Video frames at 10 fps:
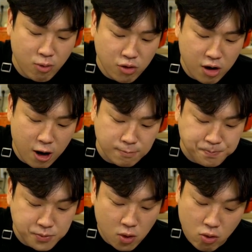
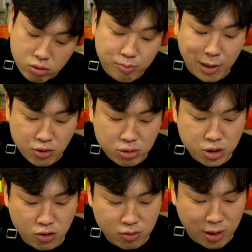보니까 오 어,
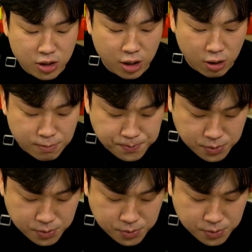만족스러운 맛이에요